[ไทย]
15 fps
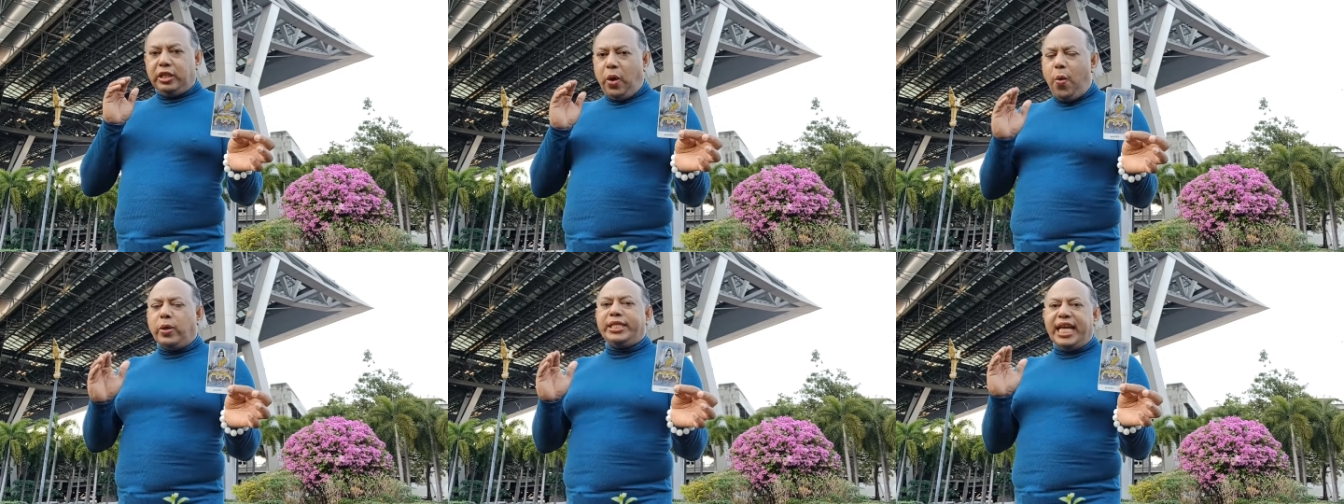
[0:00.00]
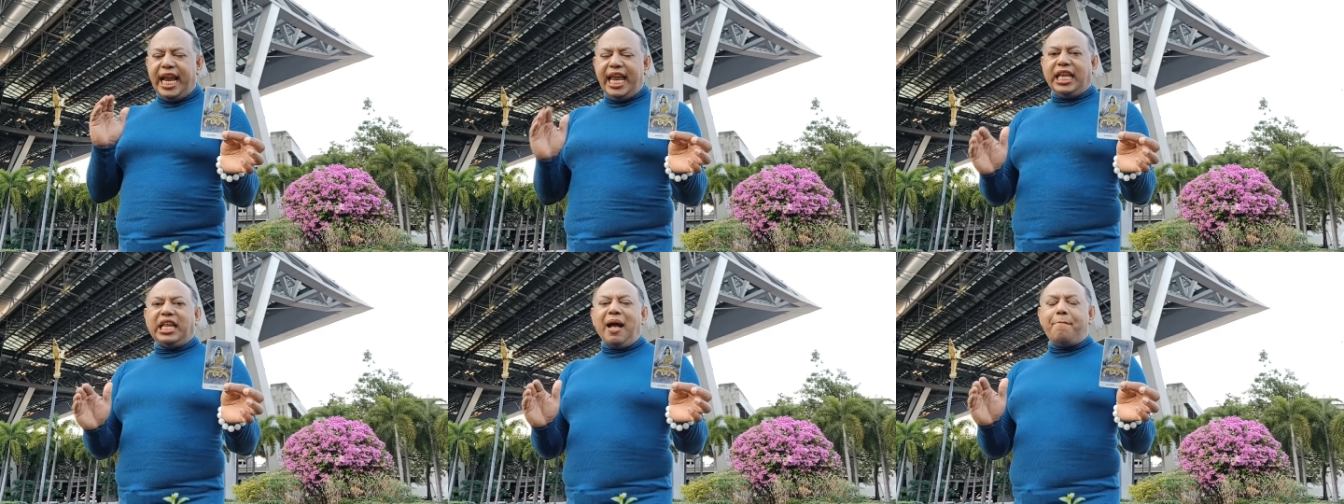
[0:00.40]
ถูกจ
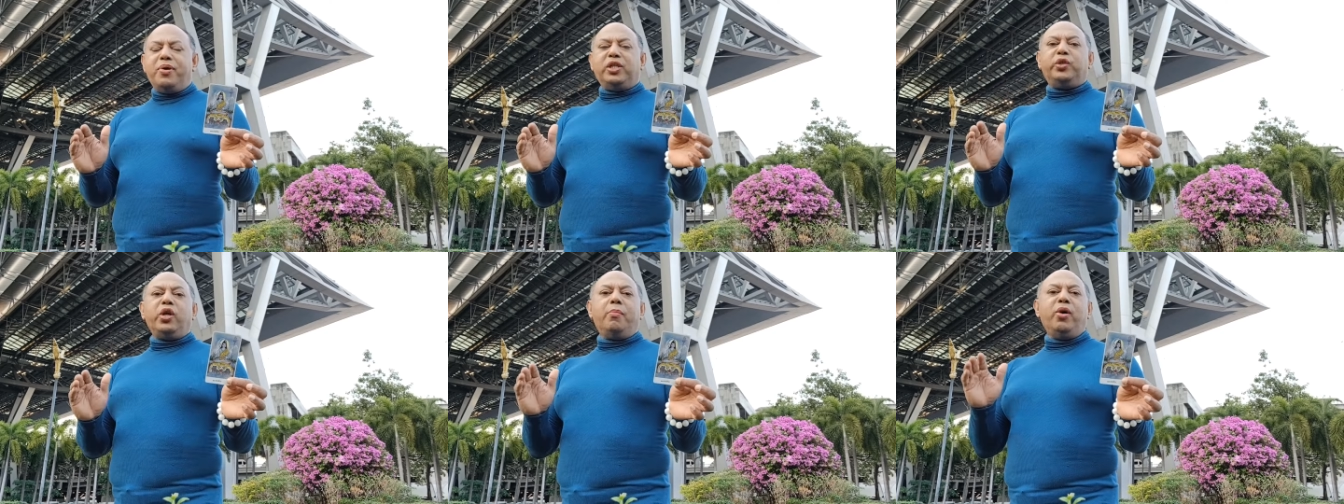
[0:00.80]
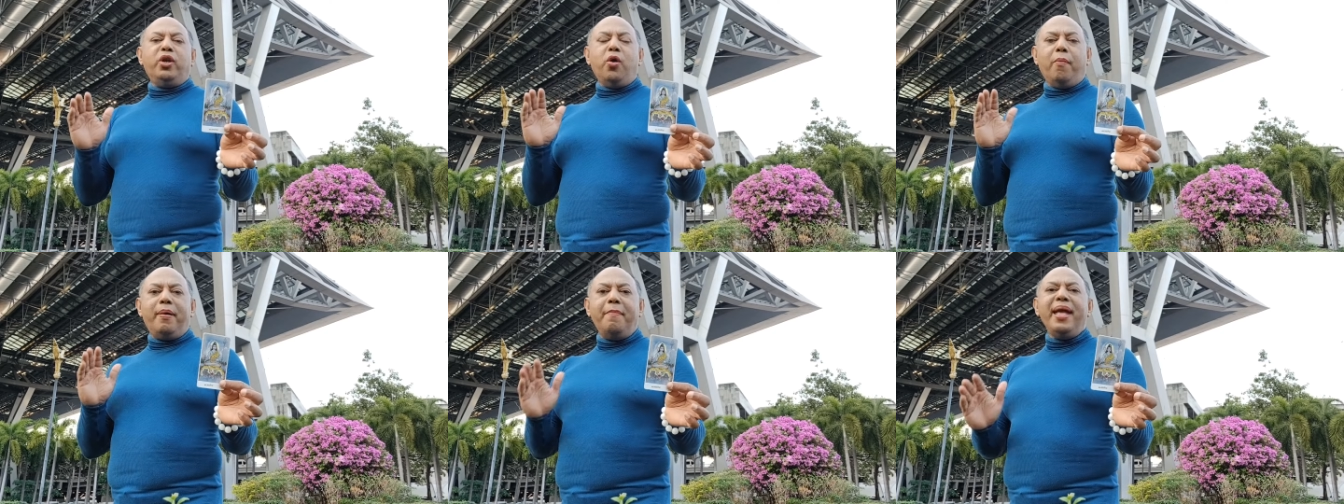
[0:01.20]
ริตกับบทสวดมนต์
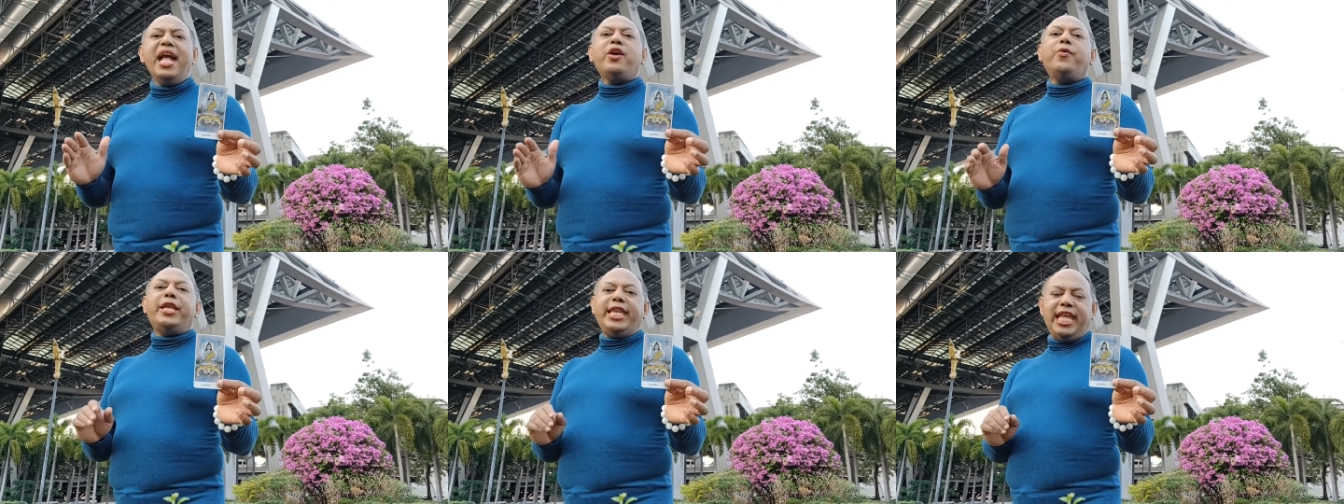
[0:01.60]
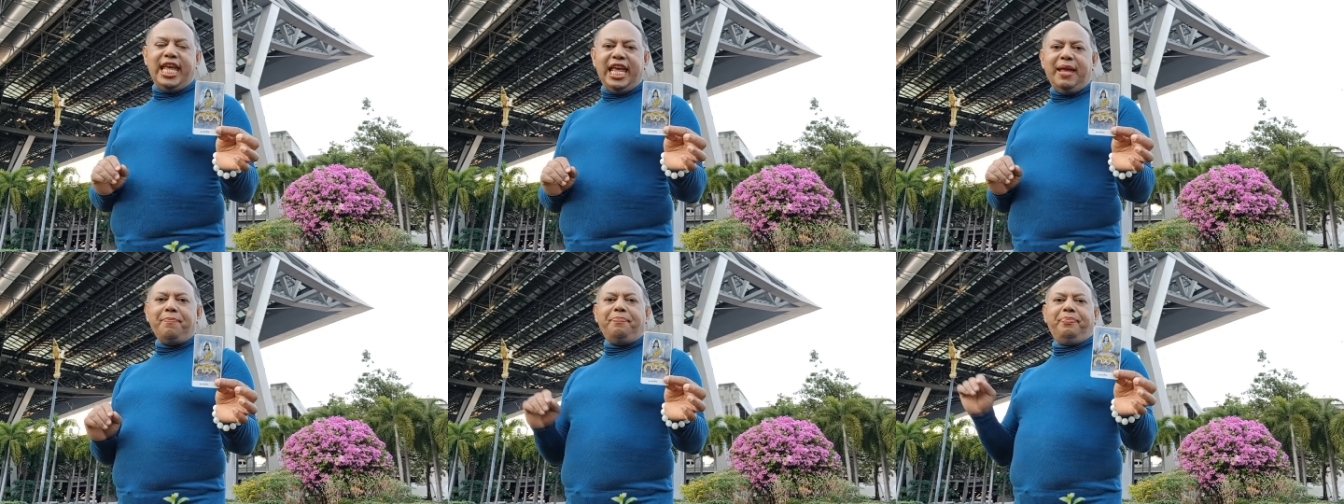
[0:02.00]
องค์พระแม่กวน
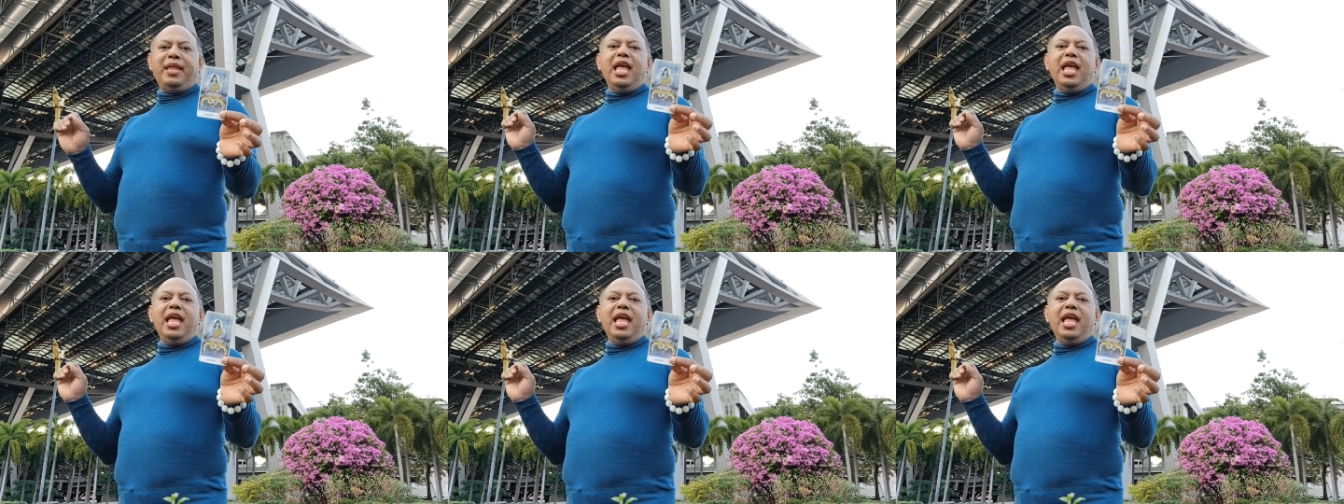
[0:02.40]
อิม